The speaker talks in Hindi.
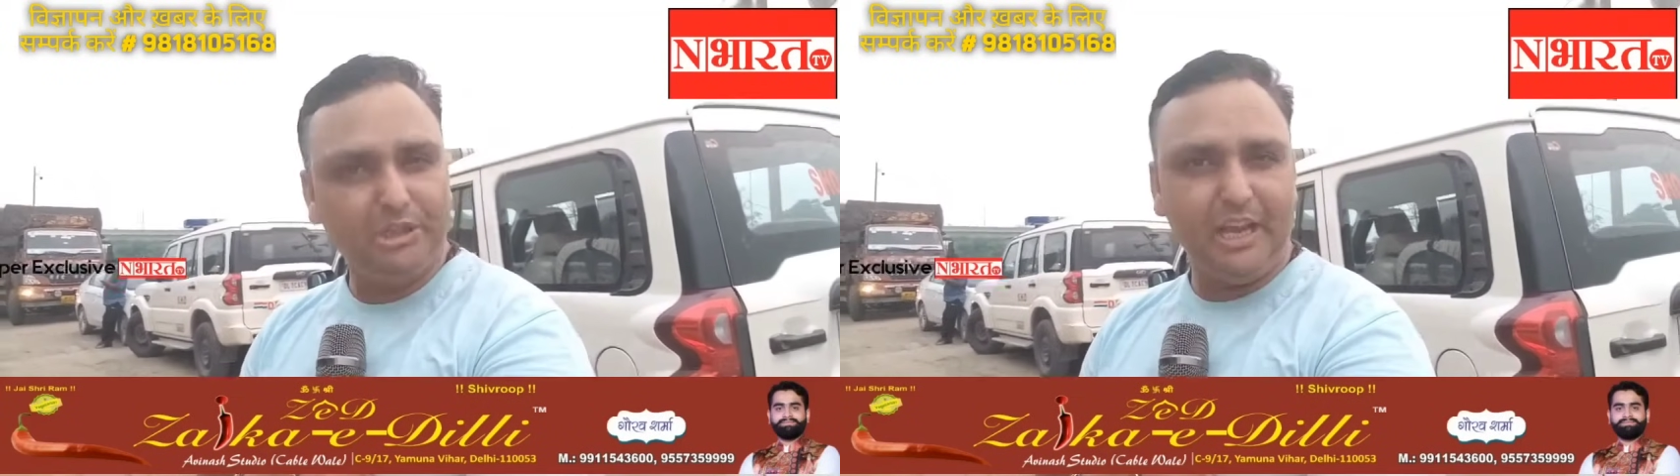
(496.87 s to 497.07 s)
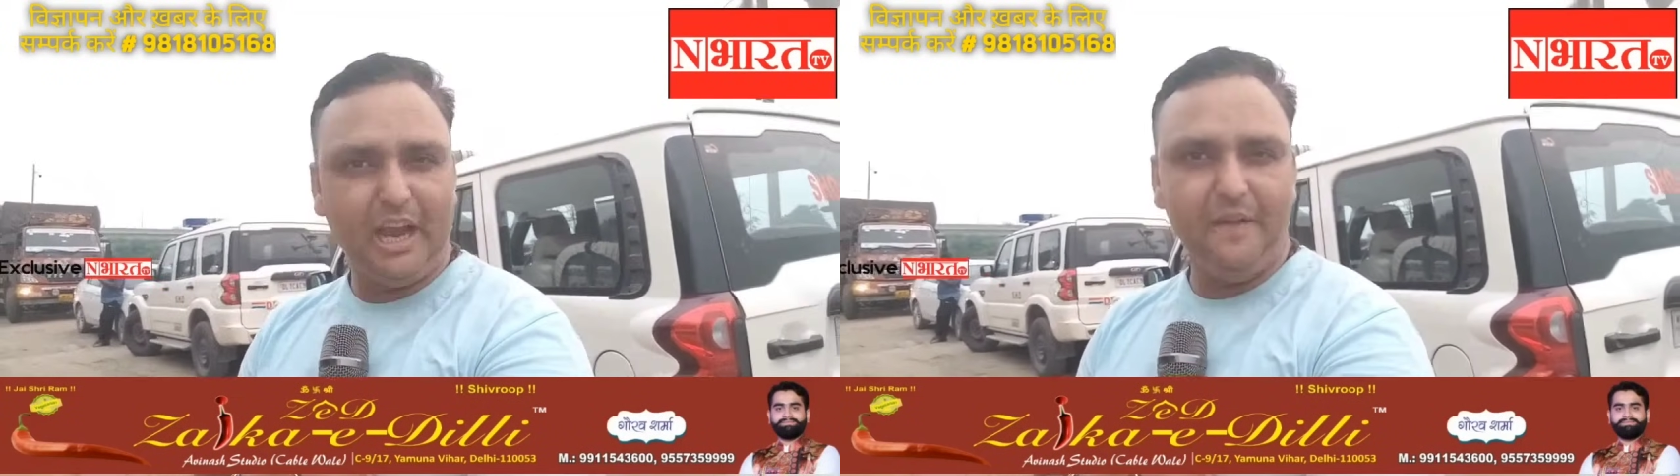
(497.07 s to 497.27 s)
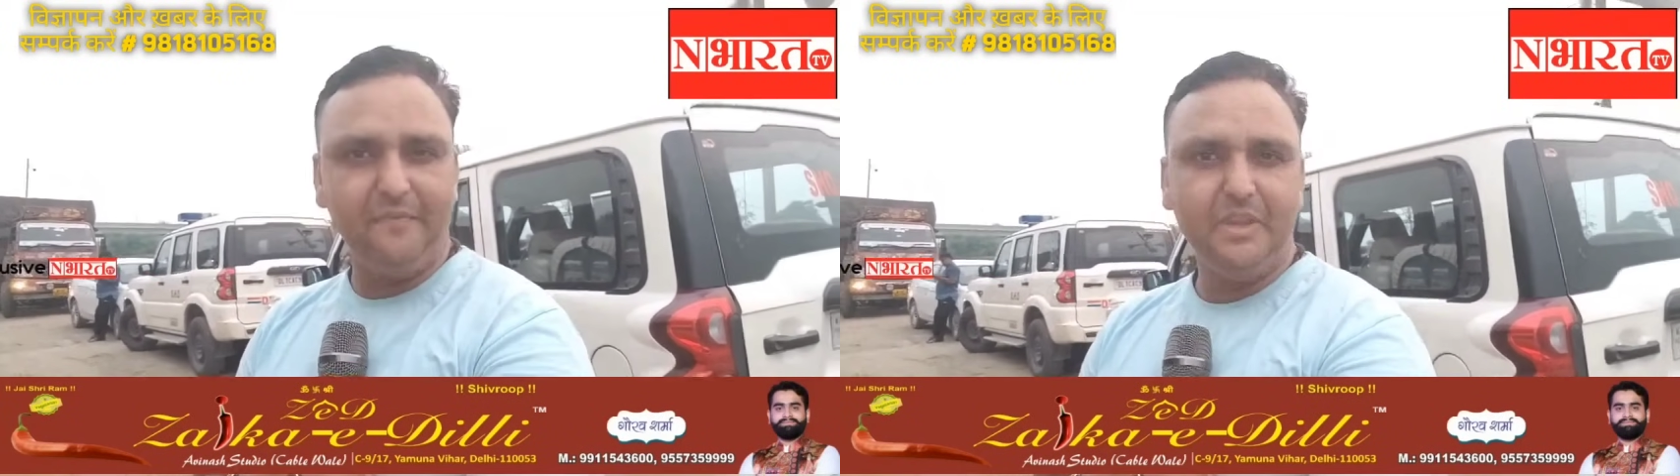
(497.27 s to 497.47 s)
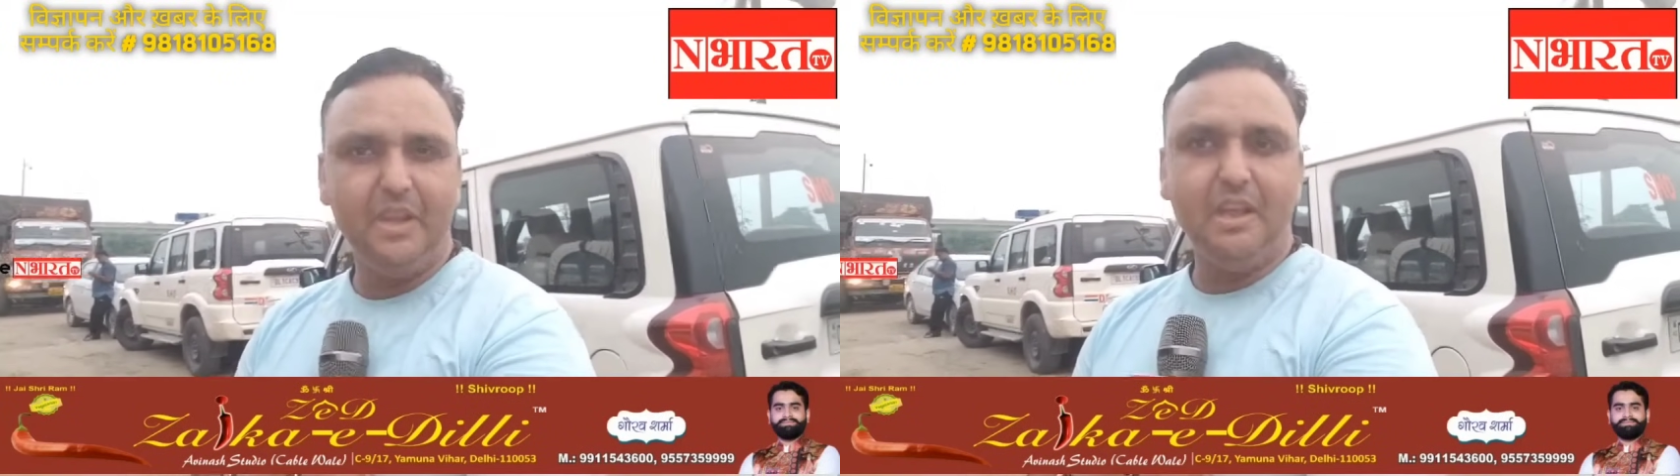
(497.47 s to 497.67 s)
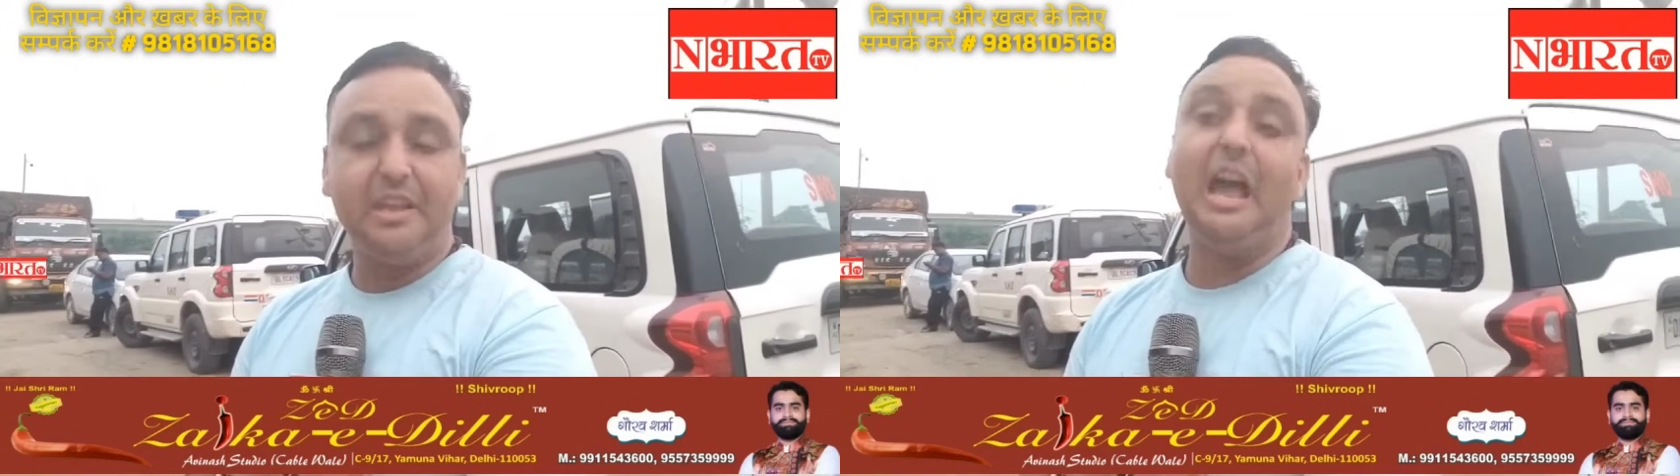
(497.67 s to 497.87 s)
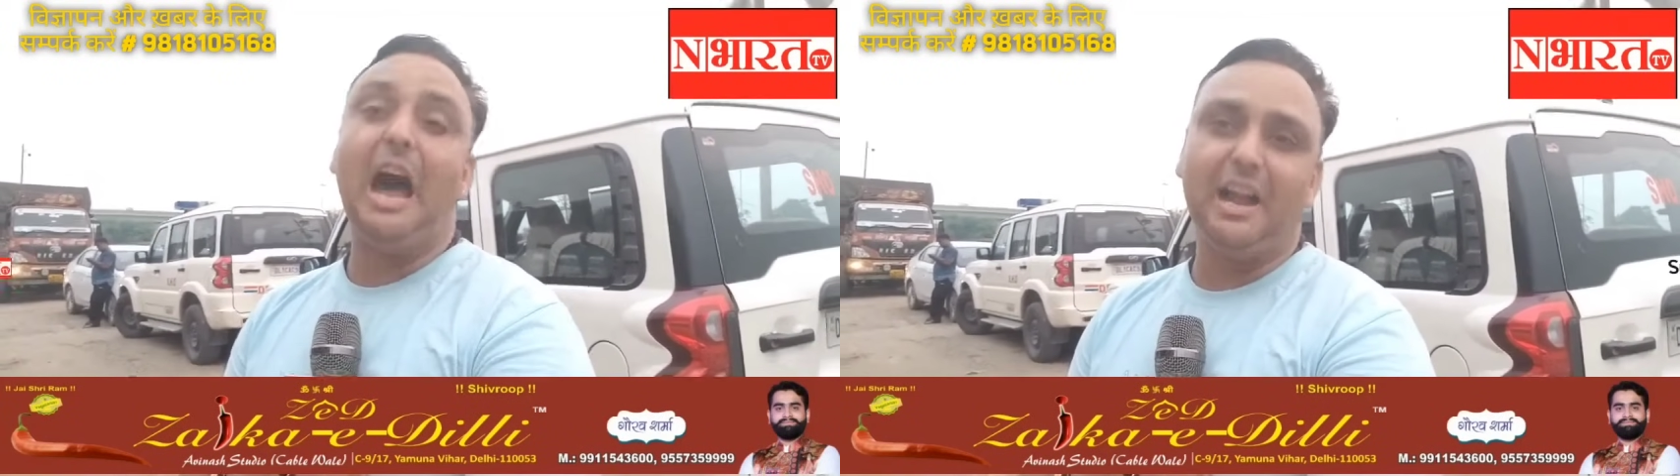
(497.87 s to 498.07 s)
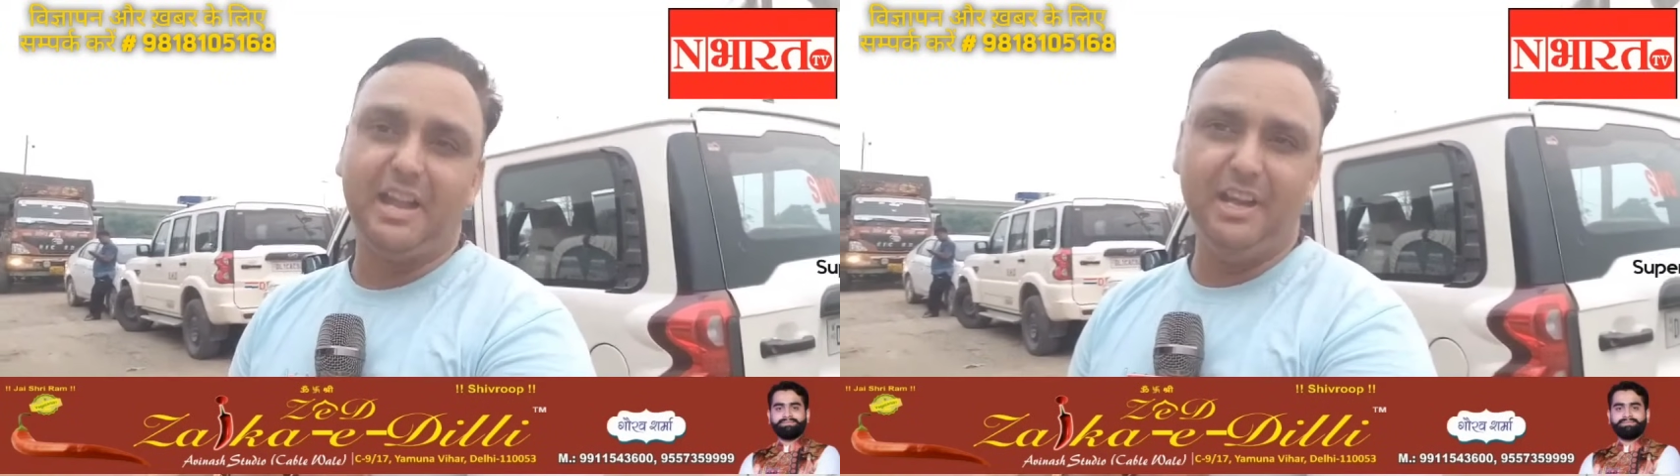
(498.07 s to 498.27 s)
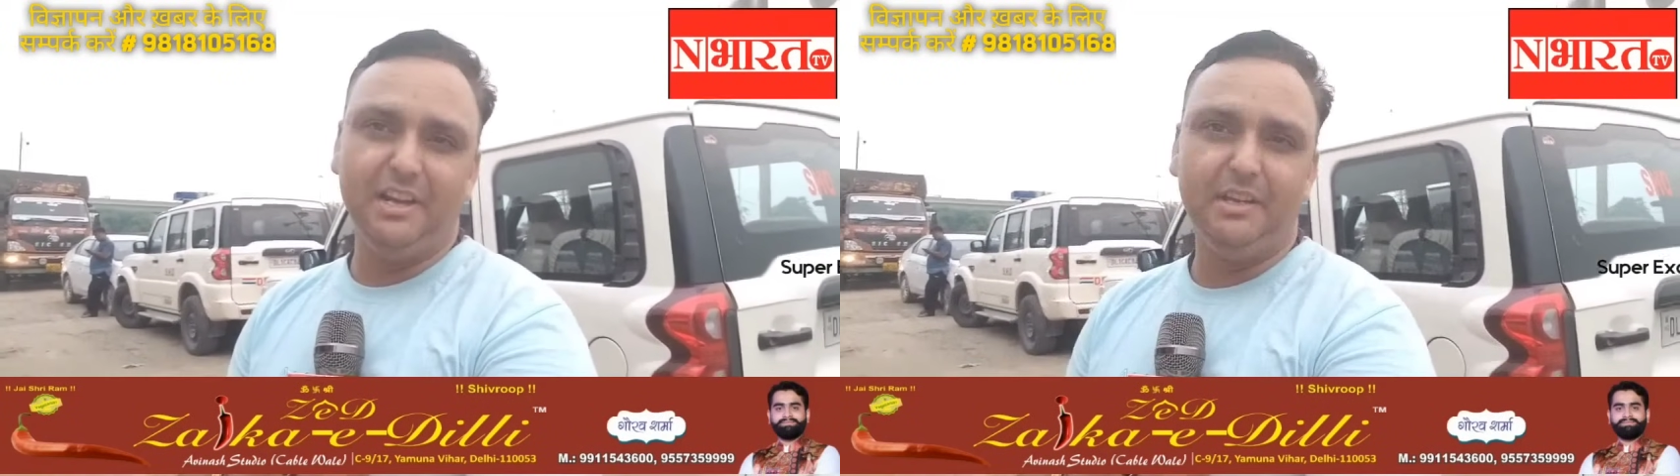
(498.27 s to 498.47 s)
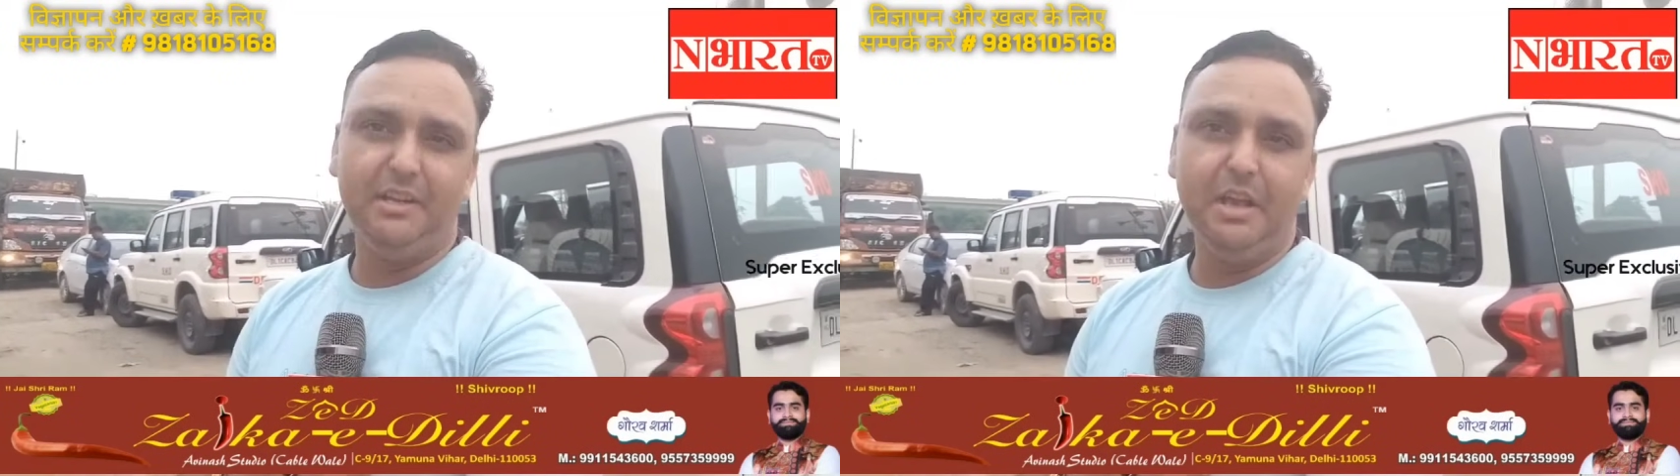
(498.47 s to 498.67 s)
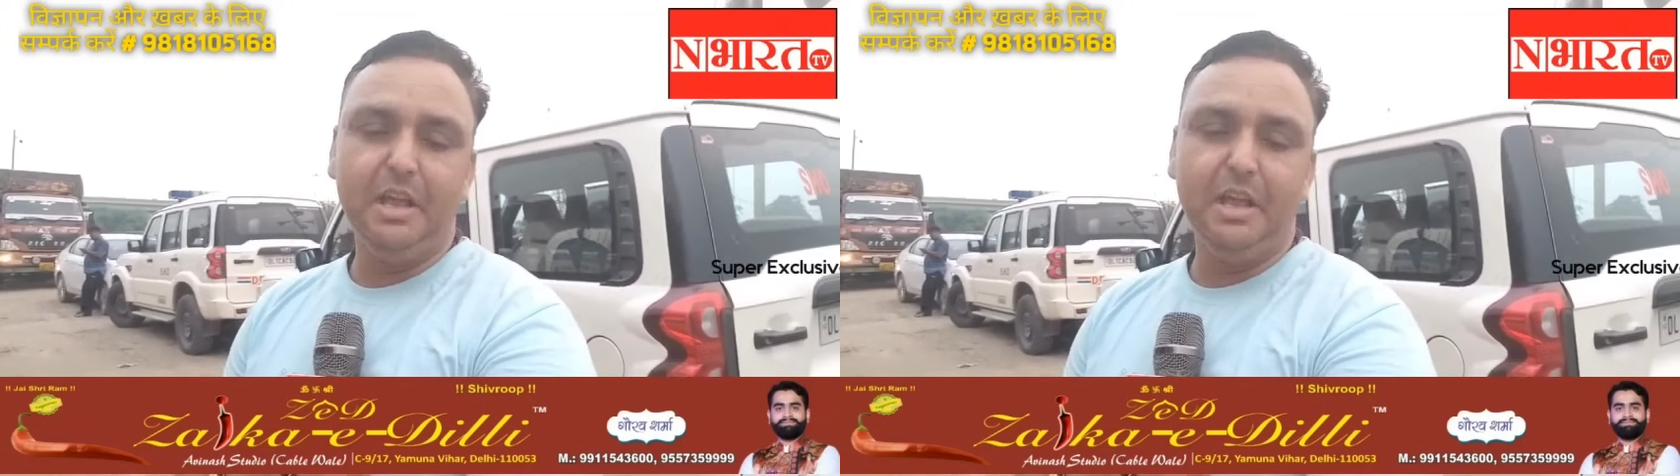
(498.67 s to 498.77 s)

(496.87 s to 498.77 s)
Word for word: खुद लंबी तैयारी कर आखिर